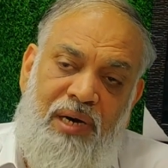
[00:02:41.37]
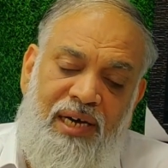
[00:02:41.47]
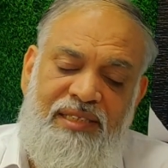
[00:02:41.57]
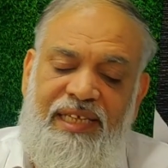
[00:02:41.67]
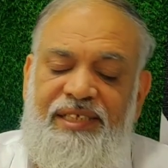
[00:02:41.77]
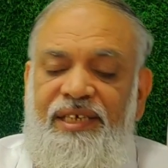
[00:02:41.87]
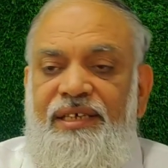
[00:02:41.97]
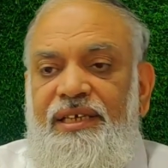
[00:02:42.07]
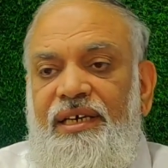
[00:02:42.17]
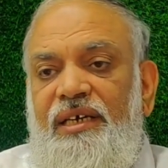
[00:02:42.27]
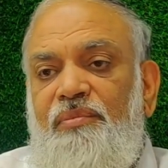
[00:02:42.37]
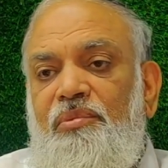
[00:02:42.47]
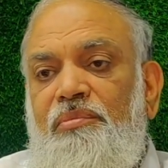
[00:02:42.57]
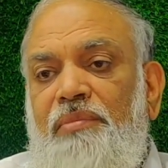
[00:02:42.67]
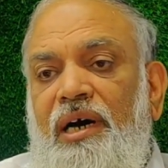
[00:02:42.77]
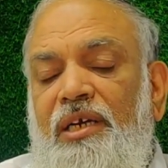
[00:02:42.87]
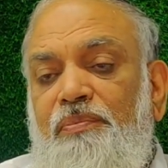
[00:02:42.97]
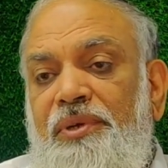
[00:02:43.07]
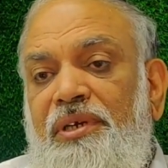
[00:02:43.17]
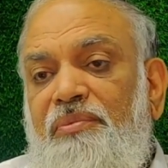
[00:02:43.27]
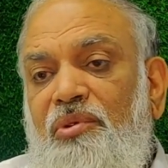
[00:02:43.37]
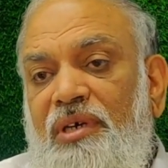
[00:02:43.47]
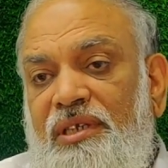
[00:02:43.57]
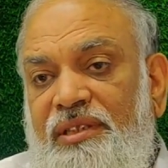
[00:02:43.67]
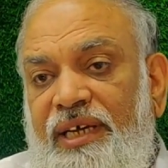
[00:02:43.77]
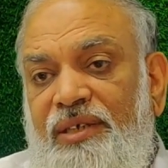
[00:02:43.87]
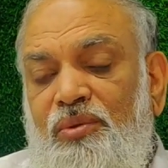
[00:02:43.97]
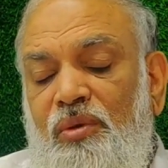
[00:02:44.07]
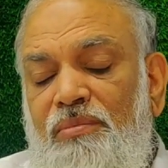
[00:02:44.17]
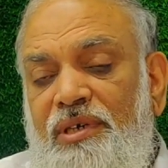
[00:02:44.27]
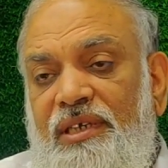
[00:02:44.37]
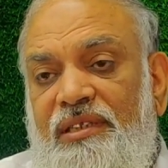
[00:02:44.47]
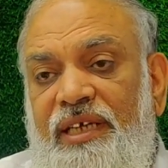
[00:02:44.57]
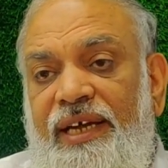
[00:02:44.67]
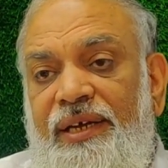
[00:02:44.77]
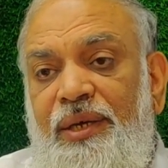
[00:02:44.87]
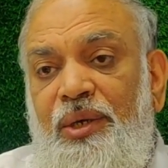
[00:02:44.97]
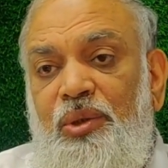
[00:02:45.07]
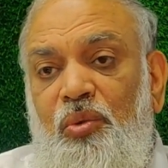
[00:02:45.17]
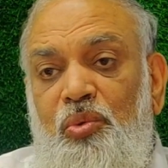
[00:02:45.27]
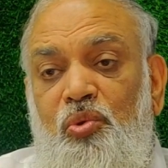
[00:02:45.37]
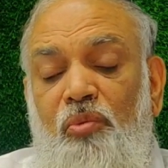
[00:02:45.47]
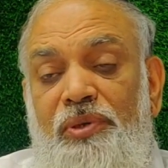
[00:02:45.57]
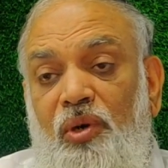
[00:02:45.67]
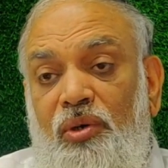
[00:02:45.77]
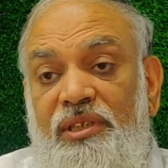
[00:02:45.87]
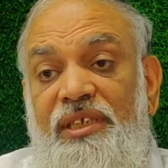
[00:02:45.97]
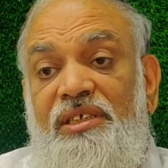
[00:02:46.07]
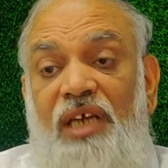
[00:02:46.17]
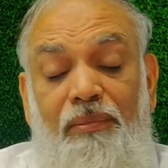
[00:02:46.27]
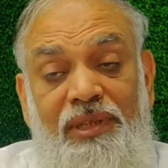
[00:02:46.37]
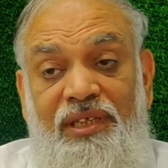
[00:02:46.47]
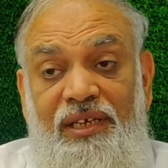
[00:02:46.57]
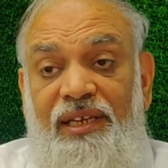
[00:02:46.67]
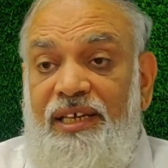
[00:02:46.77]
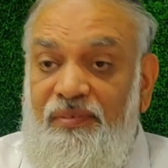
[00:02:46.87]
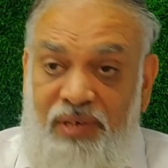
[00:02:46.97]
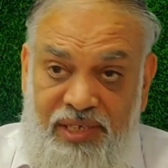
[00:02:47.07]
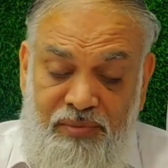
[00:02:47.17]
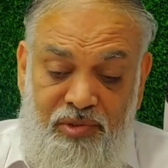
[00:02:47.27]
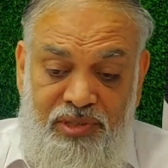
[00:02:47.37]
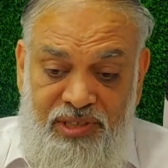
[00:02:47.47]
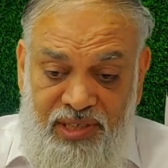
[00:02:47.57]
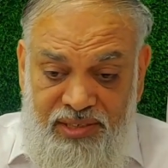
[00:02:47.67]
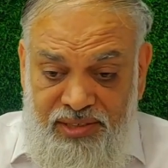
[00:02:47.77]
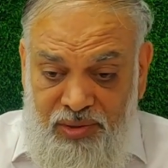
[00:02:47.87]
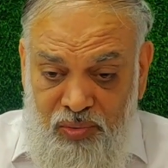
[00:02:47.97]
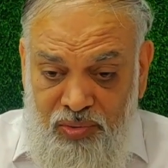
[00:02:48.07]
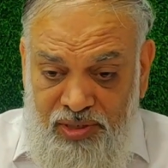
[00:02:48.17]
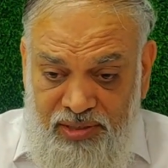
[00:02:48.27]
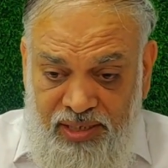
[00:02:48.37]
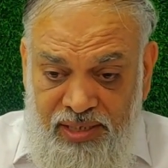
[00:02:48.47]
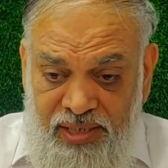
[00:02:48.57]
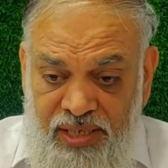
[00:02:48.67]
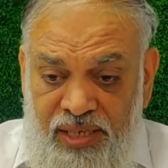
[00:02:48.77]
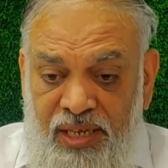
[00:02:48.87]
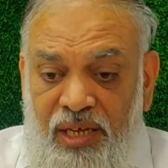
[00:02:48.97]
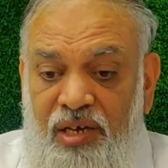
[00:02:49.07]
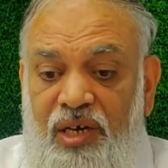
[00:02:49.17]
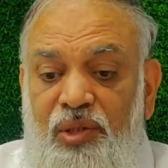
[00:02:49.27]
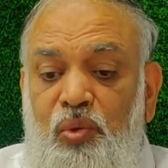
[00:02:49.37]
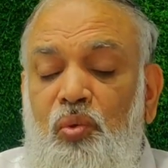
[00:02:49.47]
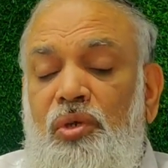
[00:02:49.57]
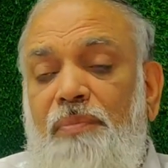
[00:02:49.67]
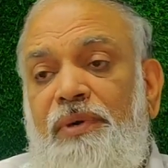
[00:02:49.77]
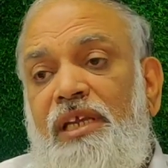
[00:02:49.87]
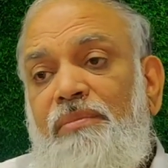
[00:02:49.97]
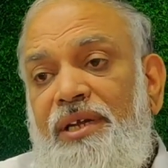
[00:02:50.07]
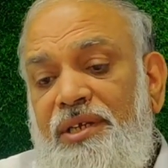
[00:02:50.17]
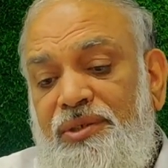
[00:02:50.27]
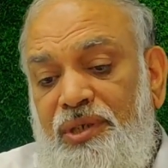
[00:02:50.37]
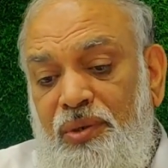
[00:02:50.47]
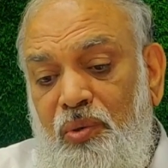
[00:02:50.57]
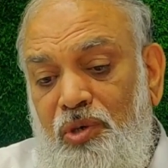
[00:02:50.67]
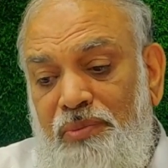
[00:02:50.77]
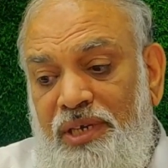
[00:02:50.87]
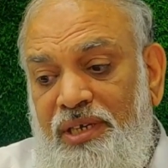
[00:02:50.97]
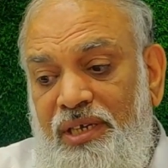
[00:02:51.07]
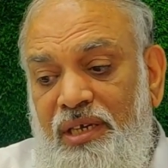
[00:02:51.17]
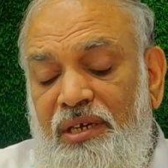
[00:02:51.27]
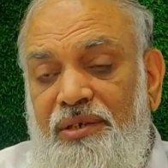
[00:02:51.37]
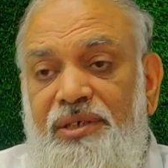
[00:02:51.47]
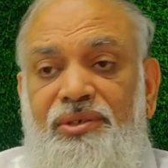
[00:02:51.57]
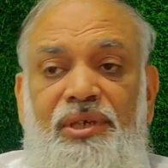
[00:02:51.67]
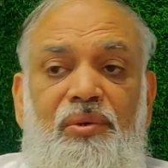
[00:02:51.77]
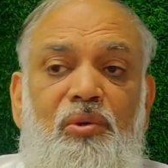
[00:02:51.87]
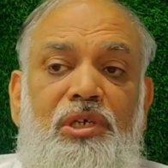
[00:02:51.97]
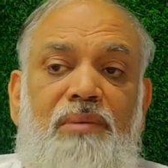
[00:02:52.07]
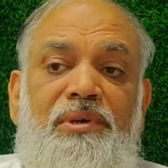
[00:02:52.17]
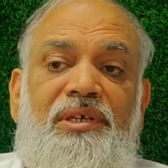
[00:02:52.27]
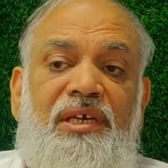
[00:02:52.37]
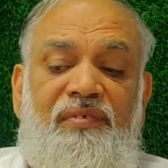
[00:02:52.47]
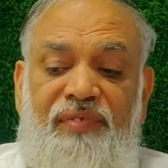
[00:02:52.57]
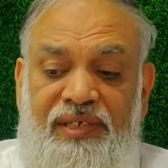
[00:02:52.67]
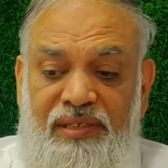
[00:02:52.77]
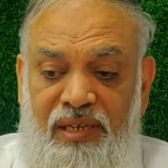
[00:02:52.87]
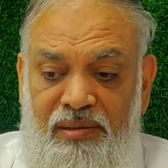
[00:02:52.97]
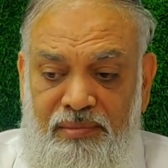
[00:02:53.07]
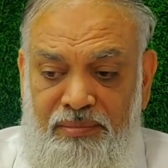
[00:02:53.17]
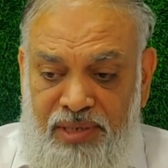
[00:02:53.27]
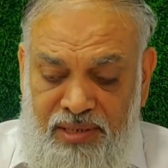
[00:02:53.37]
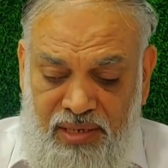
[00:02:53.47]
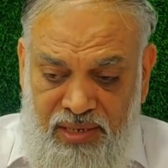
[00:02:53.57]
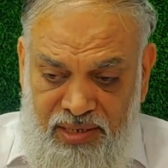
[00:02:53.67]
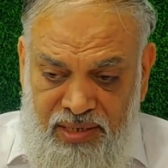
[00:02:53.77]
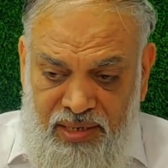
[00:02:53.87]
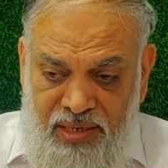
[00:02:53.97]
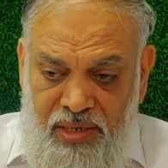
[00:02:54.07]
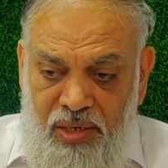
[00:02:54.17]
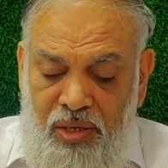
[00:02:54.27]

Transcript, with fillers: बात है ये कि अगर मारपीट वो करता है जुल्म करता है तो उसको फिर औरत ने साबित करना है कि वाकई वो उसके साथ ये सलूक करता है खतून अपील में डिस्ट्रिक्ट कोर्ट में की डिस्ट्रिक्ट कोर्ट ने भी यही फैसला बरकरार रखा